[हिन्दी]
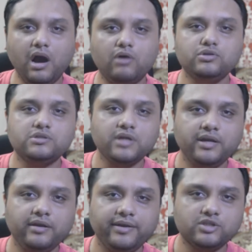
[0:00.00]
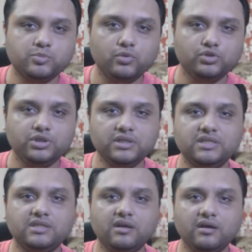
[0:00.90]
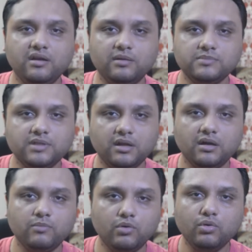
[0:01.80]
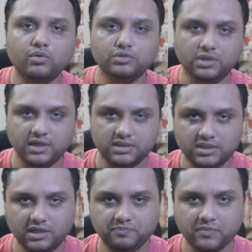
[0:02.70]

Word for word: आउटसाइड एक्सपोजर जितना कम से कम हो उतना अच्छा